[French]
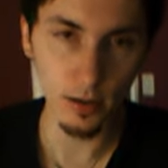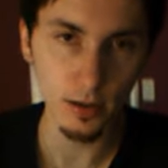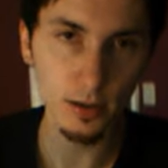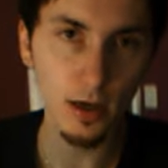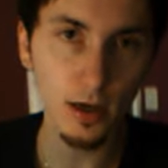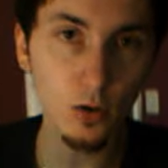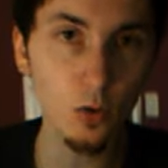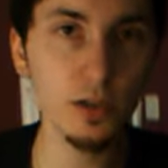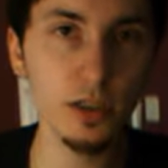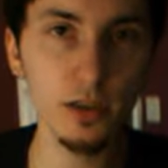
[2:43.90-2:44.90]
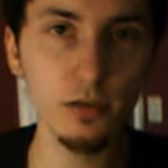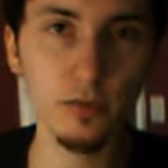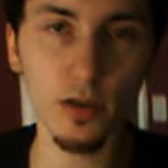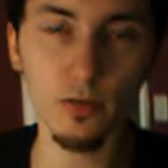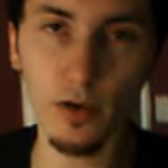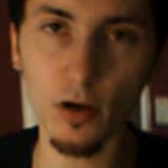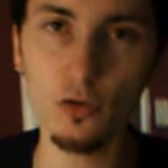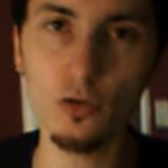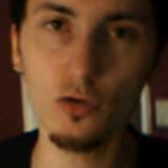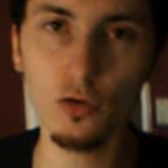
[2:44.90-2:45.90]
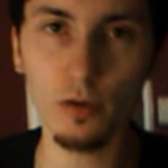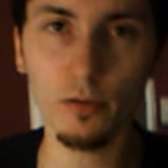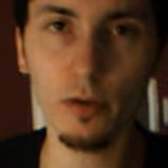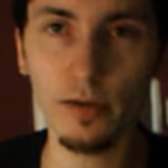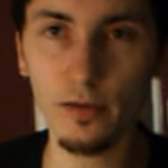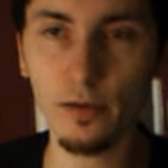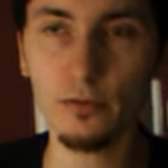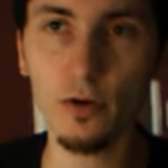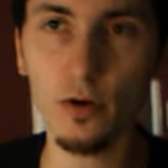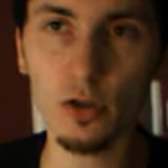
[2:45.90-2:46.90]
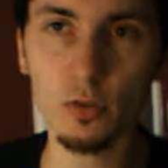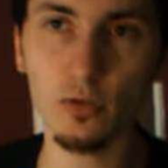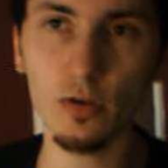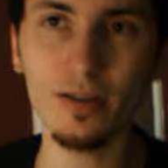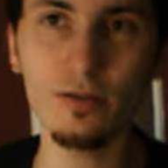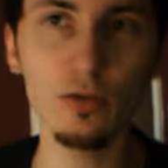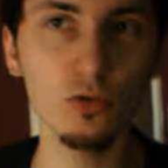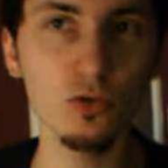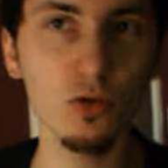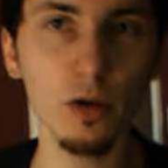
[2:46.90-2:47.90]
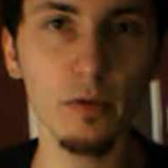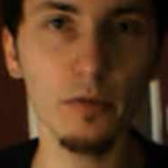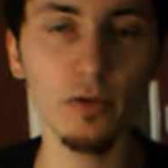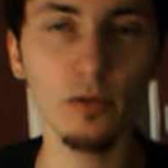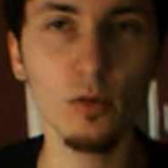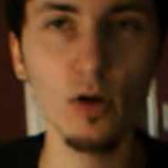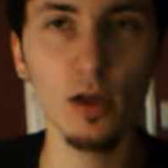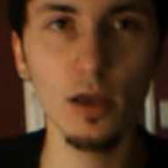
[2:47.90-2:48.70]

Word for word: Il y a Loki, qui a fait un run de junior heavyweight assez fort, et je pense que la division junior n'est pas forcément